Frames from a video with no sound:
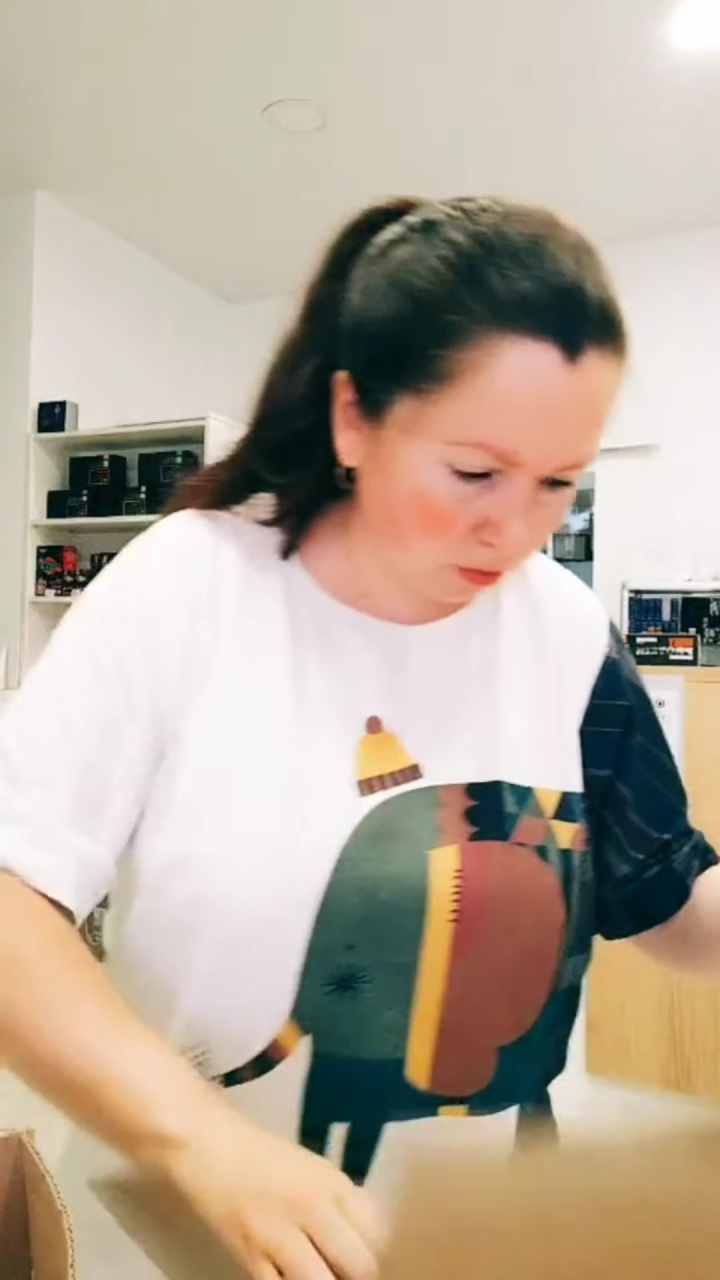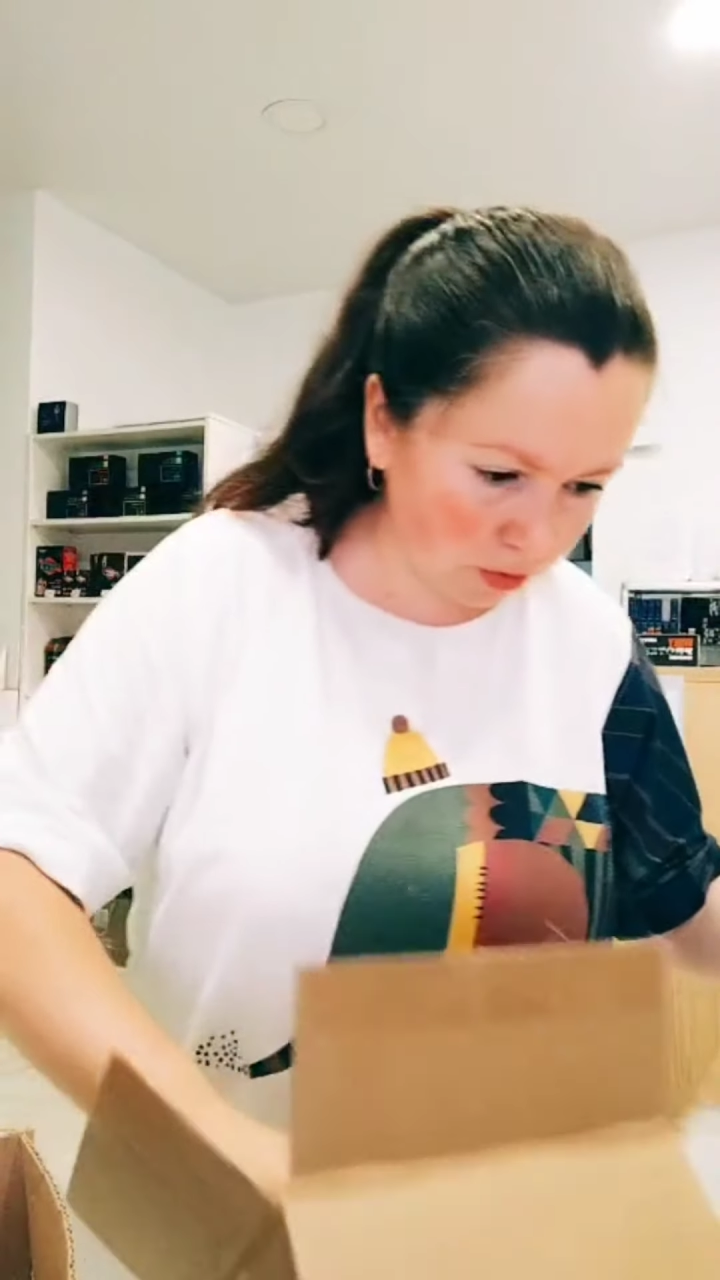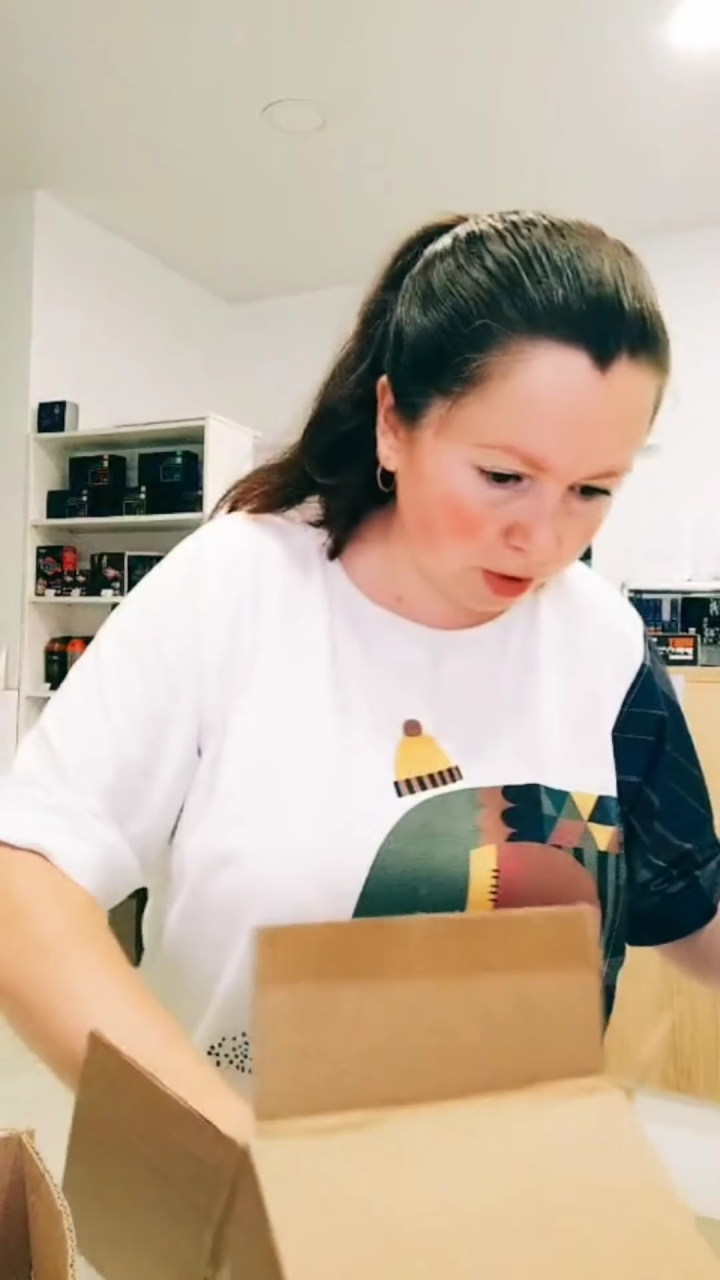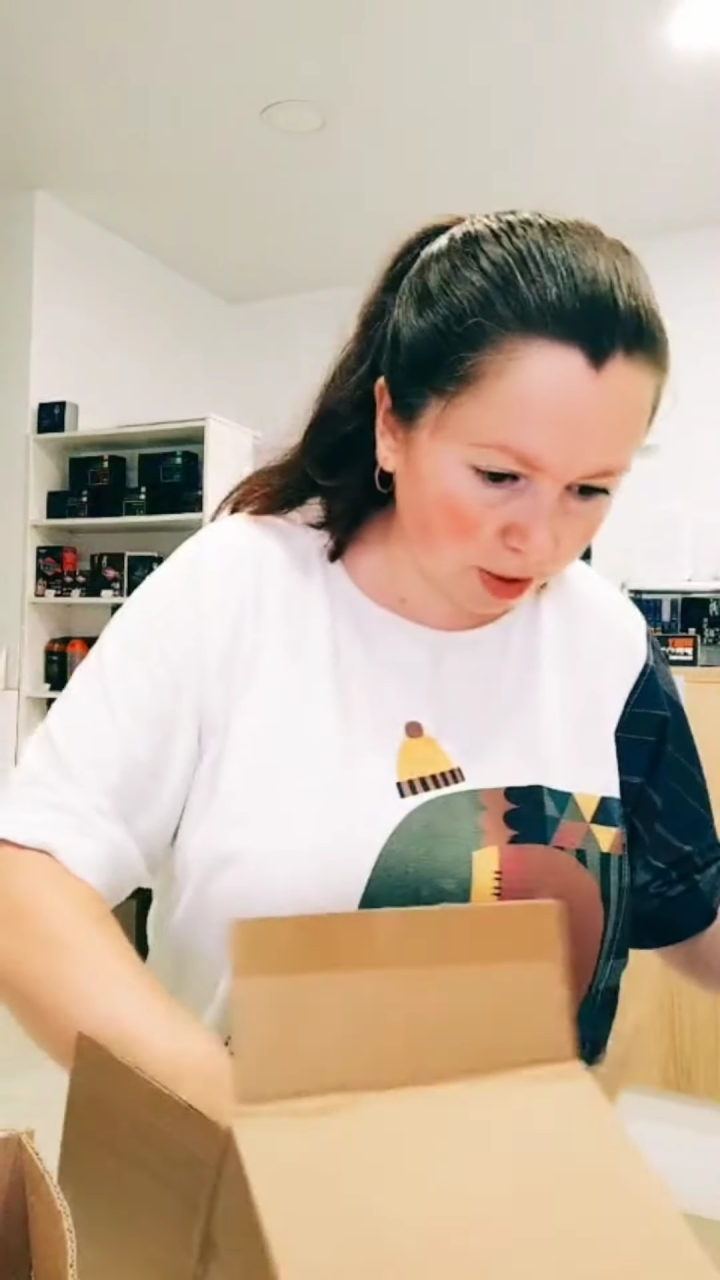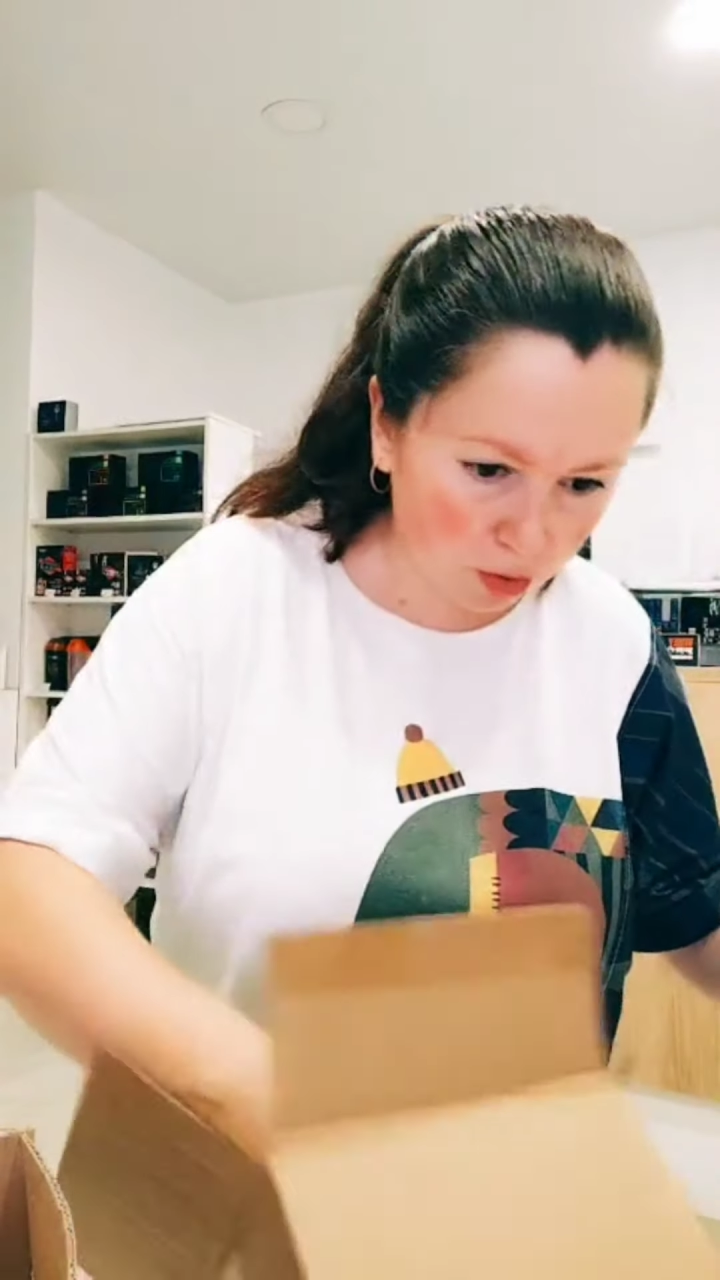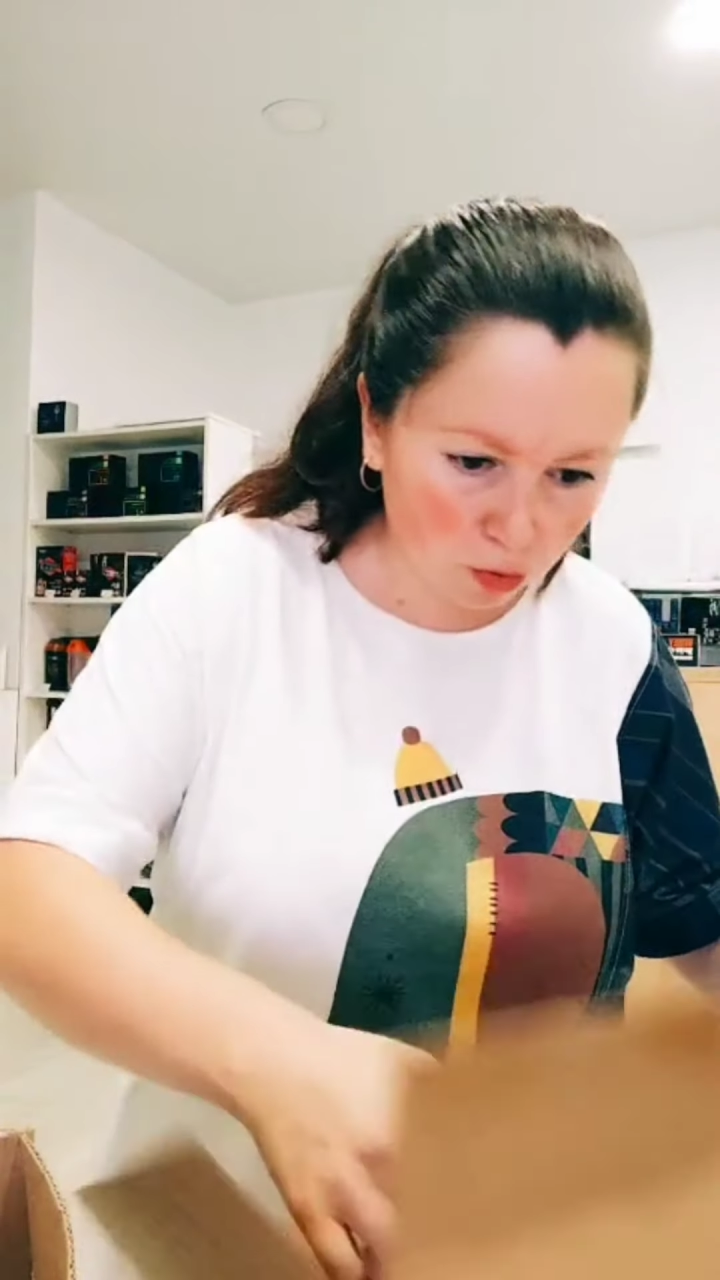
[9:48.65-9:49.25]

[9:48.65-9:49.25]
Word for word: Встаю,